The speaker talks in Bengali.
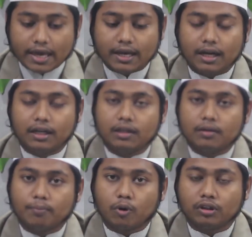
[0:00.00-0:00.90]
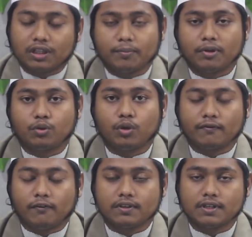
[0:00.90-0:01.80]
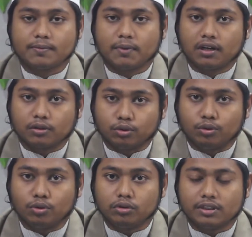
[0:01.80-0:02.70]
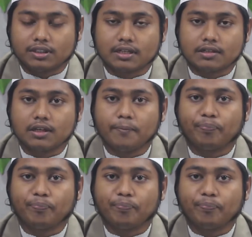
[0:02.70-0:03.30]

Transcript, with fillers: এখানে পর্দাটা আমি একটু এমফাসাইজ বা গুরুত্ব দিতে চাচ্ছি